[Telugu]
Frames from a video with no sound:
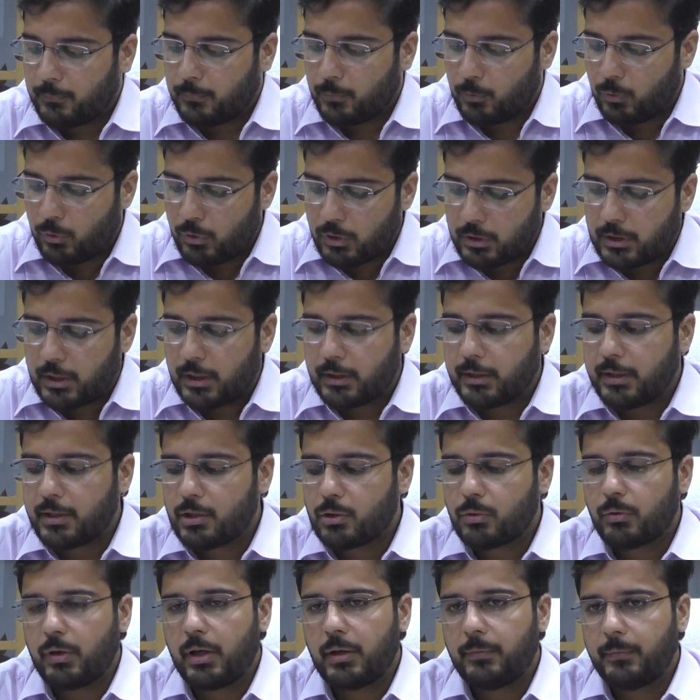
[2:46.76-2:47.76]
ఫోర్ థర్టీ
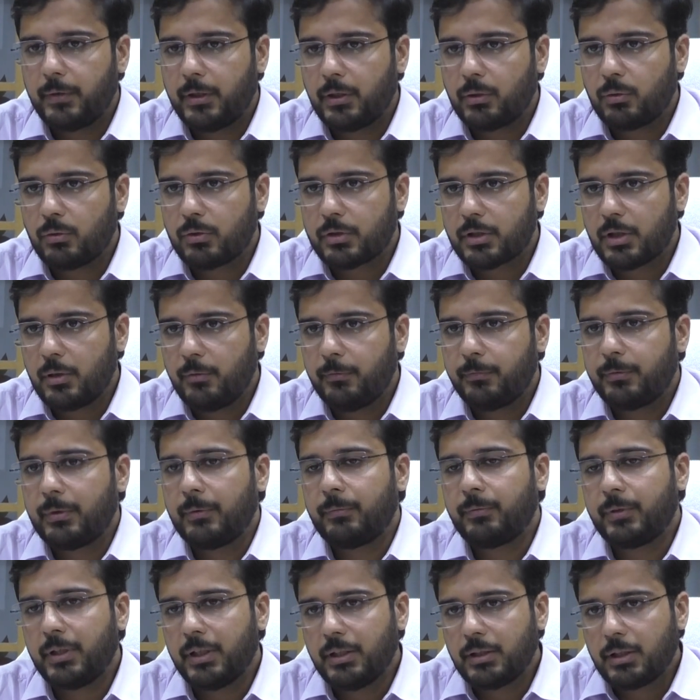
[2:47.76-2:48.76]
స్క్వేర్ ఫీట్ కోసం
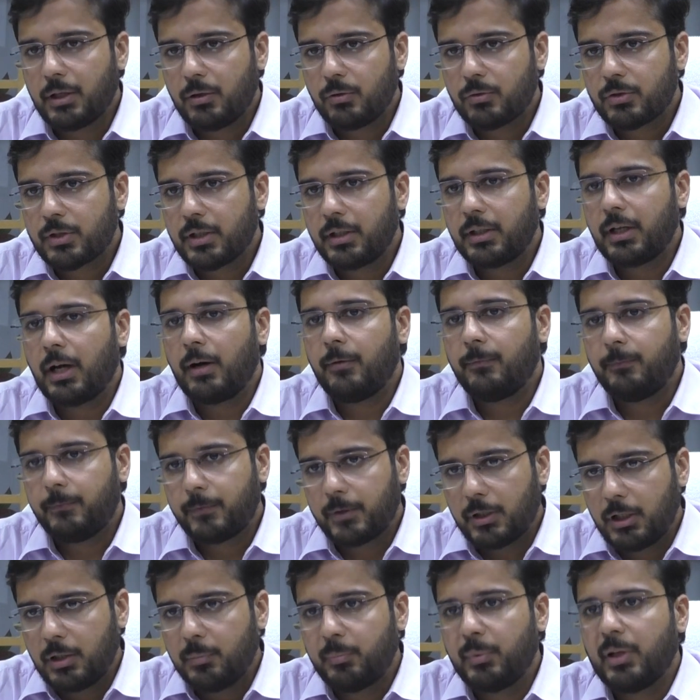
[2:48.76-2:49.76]
ఫిఫ్టీ థౌజండ్ అప్
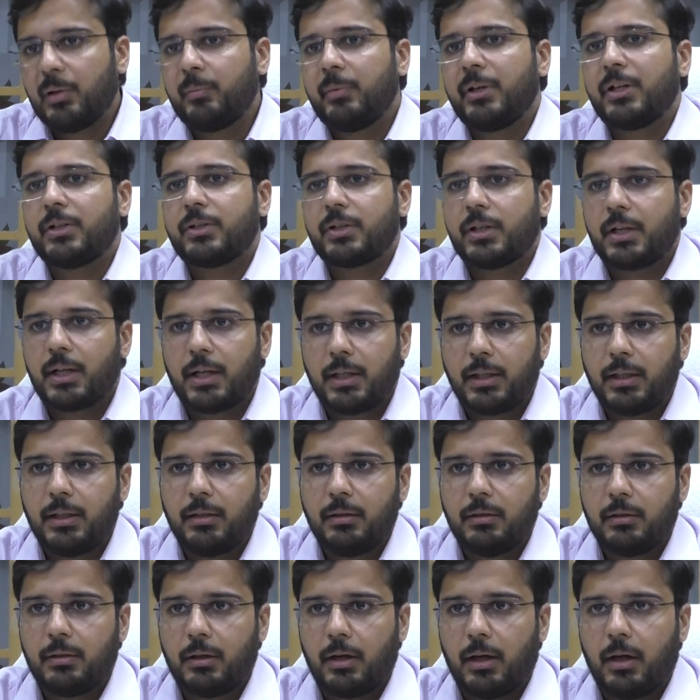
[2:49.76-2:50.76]
ఫ్రంట్ పేమెంట్ చేయాలి
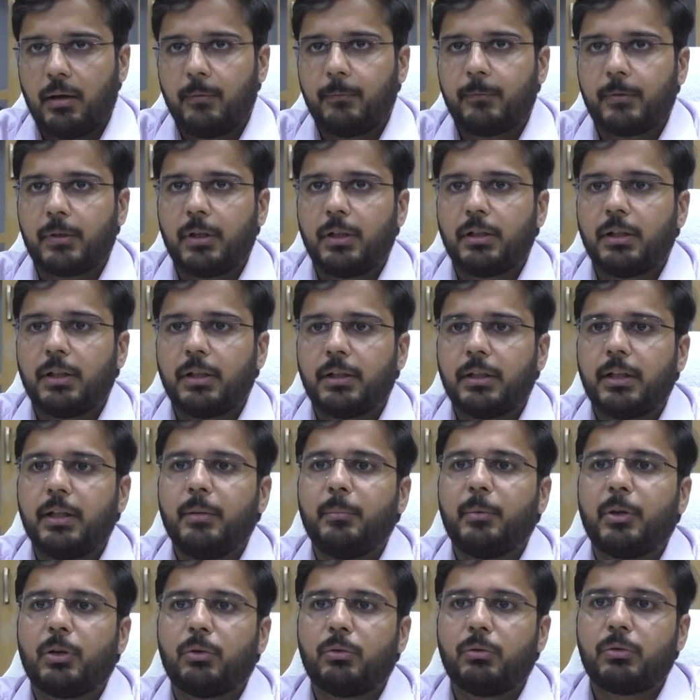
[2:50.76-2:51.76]
అప్ ఫ్రంట్ అంటే
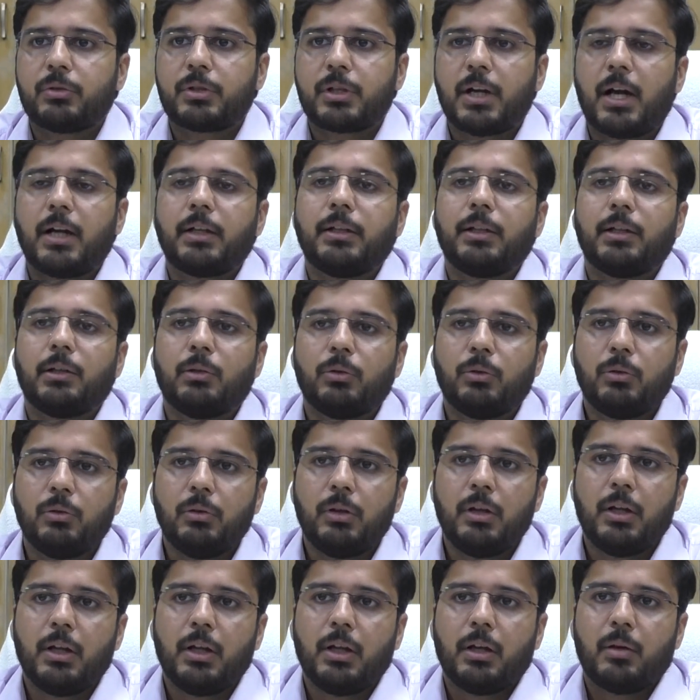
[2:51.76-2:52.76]
మీకు స్టార్టింగ్లో
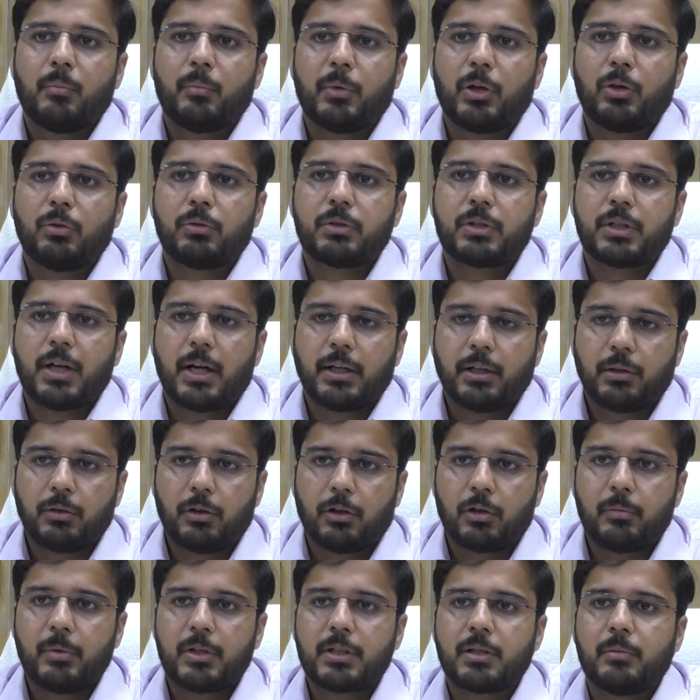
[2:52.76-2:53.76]
మీరు స్టార్టింగ్
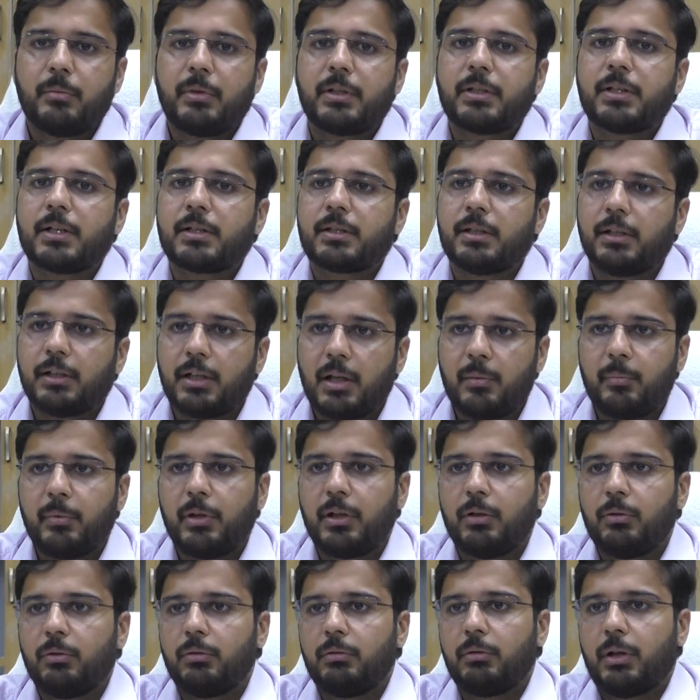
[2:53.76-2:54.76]
డాక్యుమెంట్ సబ్మిట్ చేసే టైం
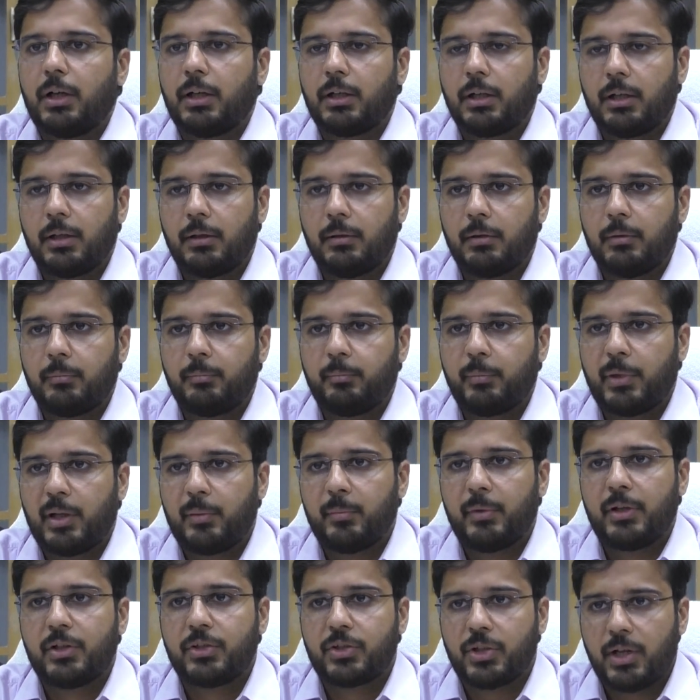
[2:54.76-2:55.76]
మీరు
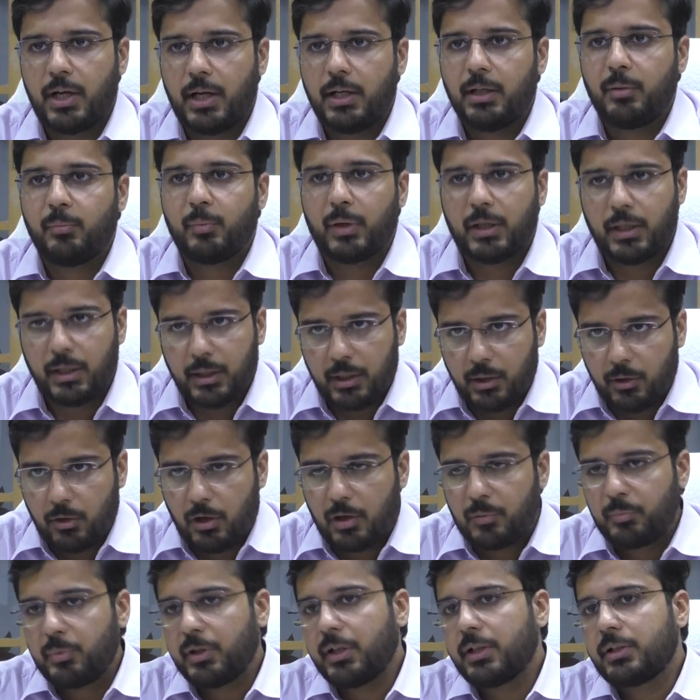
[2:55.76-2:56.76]
పేమెంట్ చేయాలి మనకి
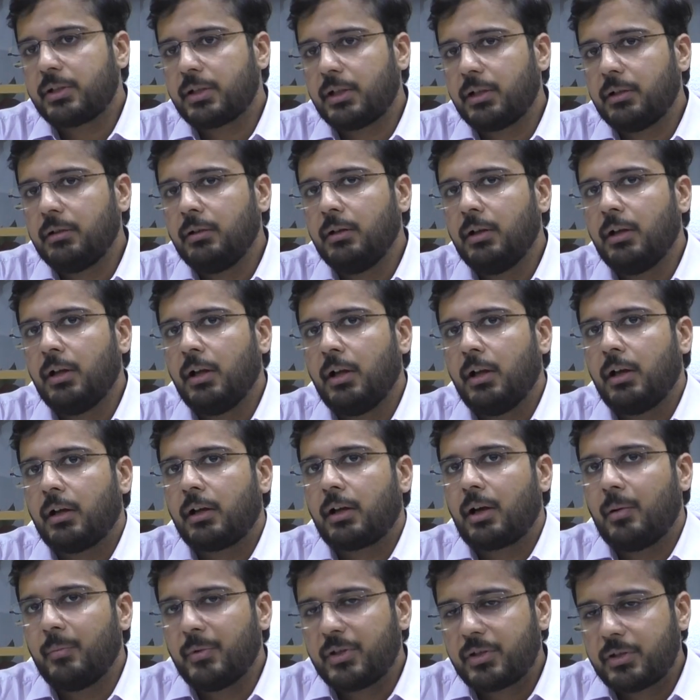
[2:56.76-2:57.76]
కార్పొరేషన్
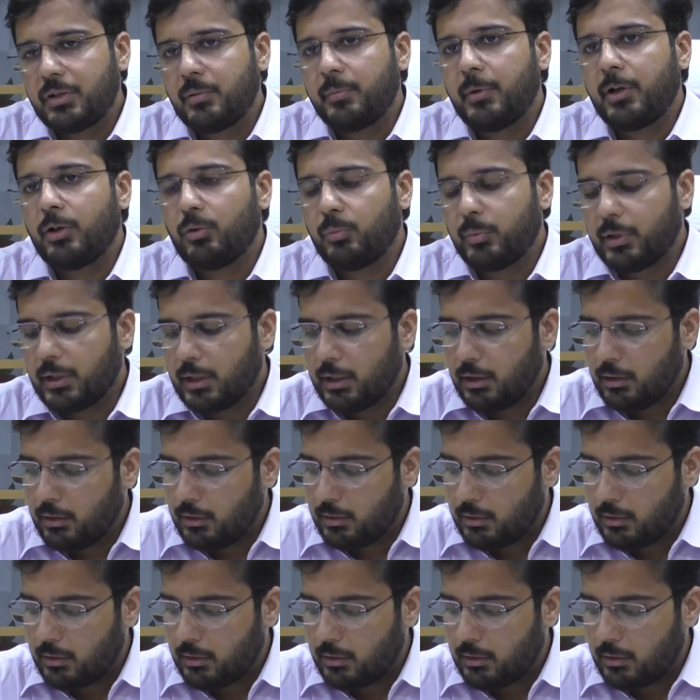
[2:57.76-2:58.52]
కమిషనర్ పేరు మీద